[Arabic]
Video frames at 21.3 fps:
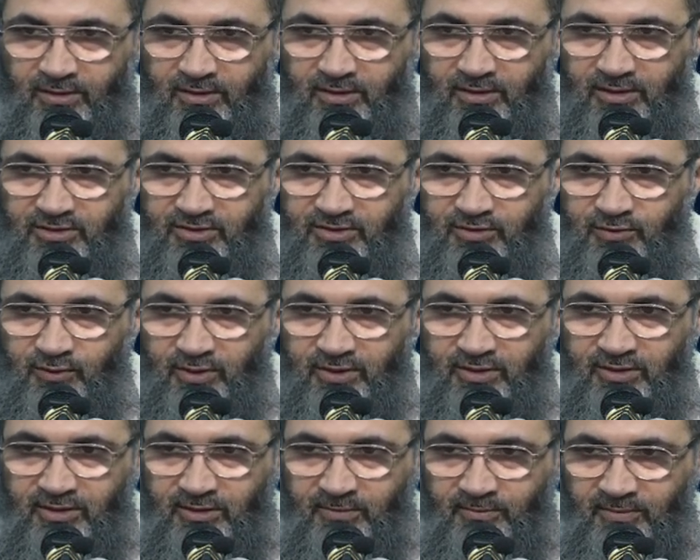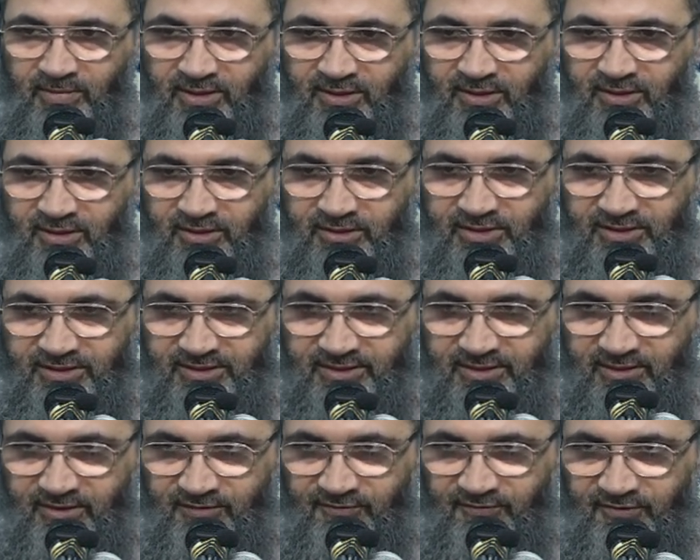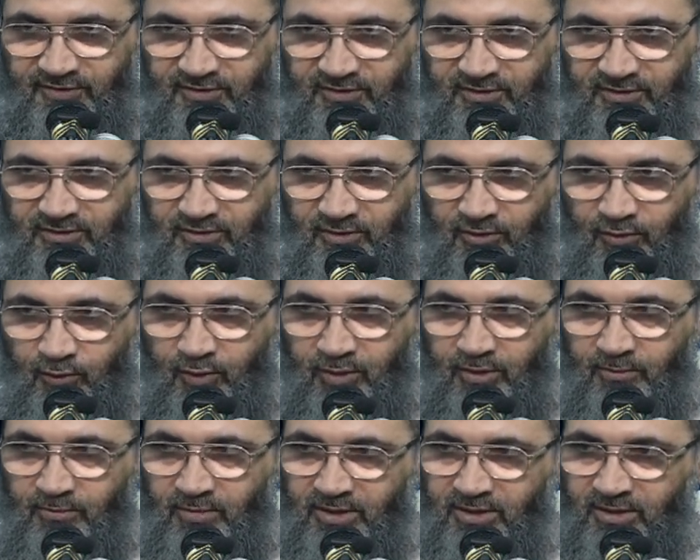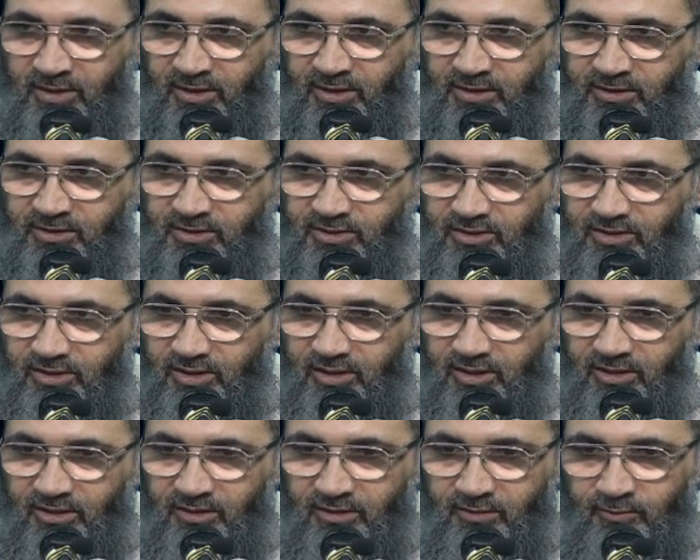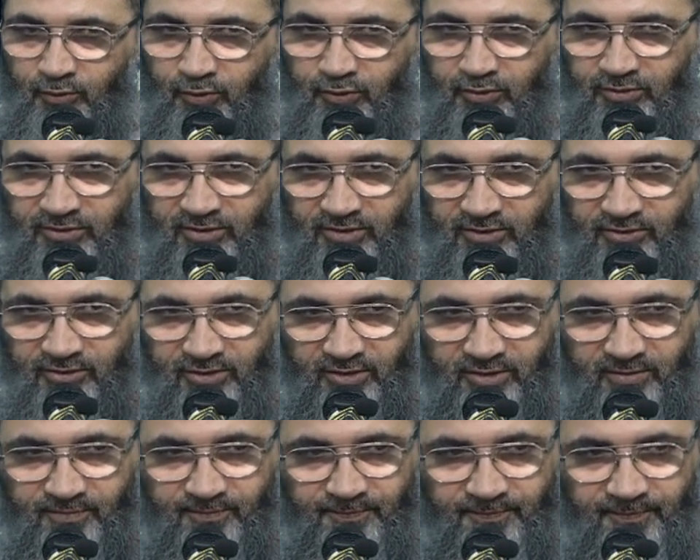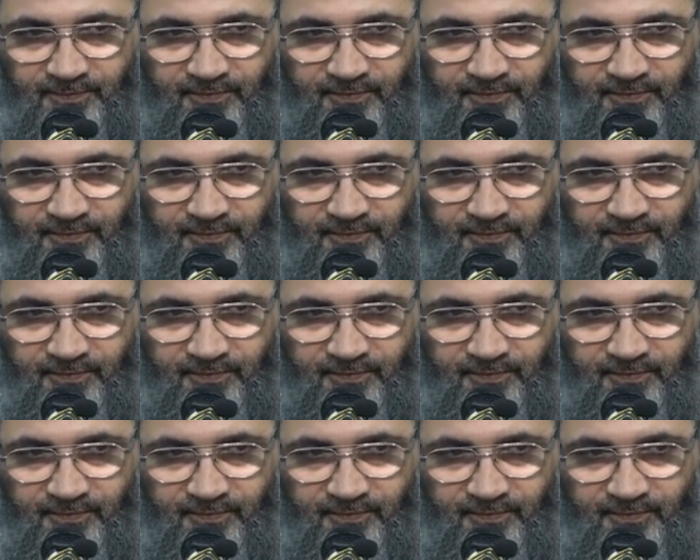نجد أن المنهج السلفي هو المنهج المرتضى